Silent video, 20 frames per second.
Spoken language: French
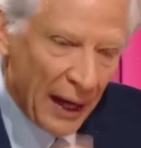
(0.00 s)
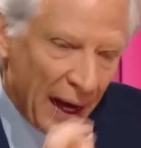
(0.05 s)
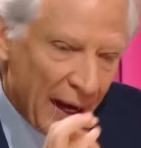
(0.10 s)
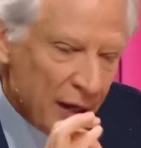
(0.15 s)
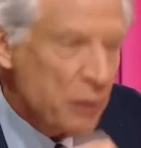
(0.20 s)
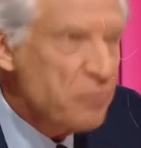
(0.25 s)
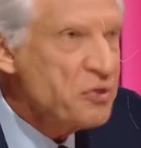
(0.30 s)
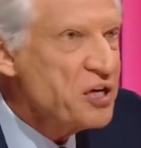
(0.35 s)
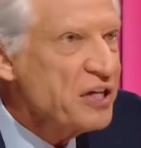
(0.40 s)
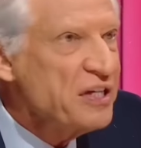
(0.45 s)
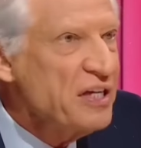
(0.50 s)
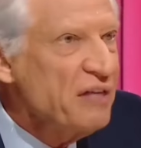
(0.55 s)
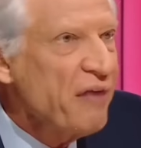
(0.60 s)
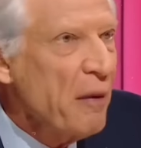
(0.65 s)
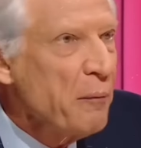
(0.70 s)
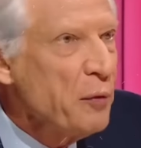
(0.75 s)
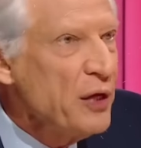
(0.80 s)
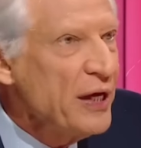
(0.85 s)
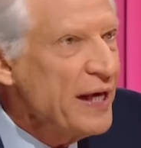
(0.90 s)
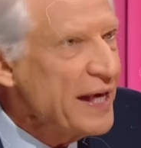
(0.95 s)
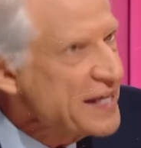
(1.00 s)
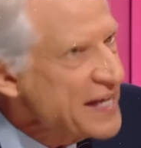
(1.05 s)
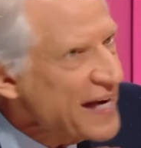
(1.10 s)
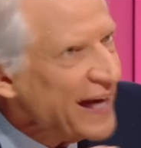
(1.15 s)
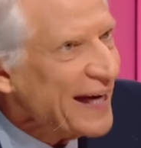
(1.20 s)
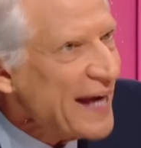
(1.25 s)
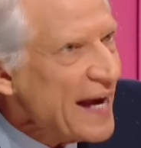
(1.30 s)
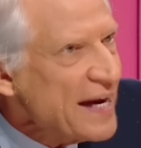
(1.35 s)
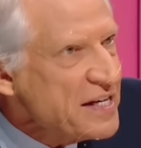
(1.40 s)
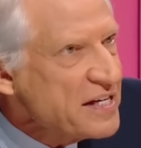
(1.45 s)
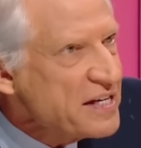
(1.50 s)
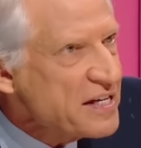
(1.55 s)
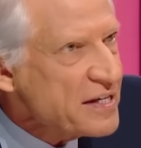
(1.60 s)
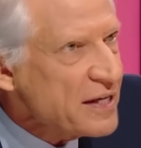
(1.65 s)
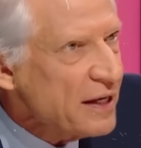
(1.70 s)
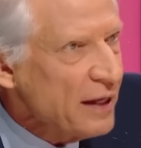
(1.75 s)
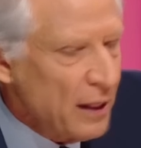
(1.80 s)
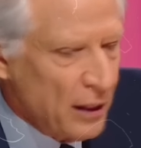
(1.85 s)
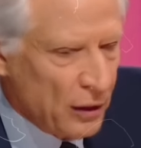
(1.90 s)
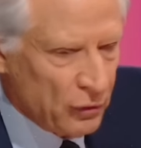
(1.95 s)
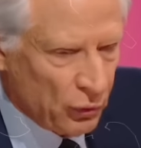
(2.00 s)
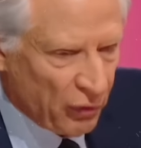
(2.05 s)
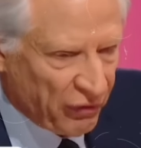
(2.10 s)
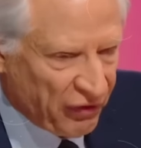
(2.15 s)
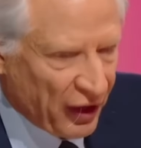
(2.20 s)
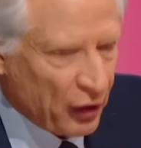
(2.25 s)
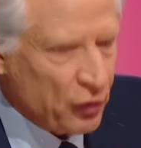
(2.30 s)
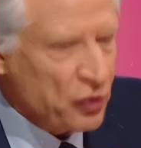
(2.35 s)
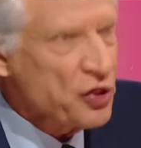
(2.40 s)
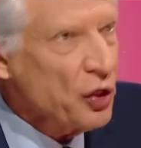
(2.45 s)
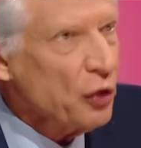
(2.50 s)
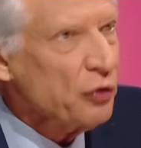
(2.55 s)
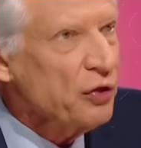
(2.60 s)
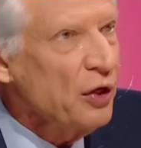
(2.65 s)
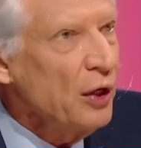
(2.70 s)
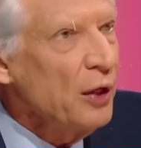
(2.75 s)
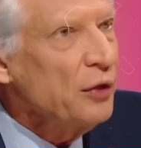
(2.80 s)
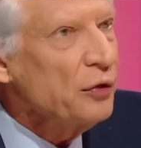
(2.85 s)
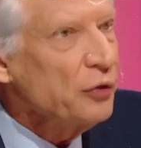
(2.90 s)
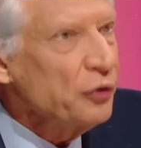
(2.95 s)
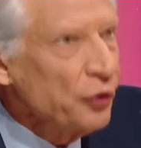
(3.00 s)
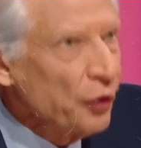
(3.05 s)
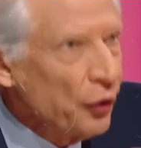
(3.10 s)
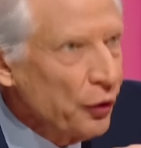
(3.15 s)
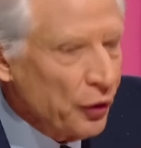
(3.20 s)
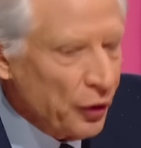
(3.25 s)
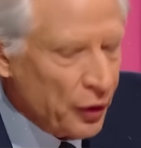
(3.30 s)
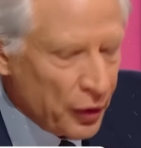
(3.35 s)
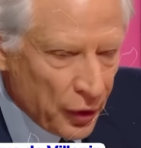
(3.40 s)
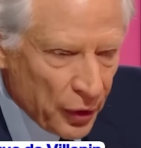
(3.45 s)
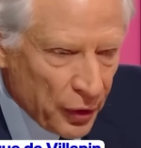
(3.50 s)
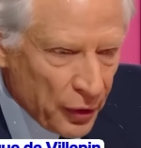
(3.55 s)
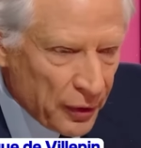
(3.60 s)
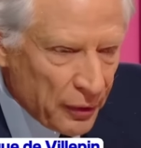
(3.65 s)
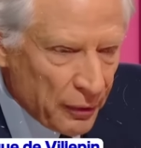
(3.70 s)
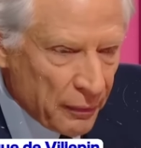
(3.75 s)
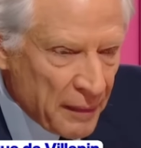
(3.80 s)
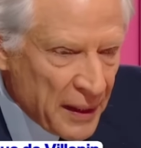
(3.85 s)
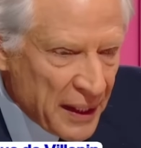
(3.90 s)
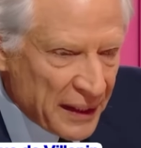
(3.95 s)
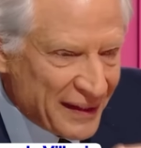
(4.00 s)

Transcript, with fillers: un objectif à mener et qui est réaliste de faire en sorte de euh,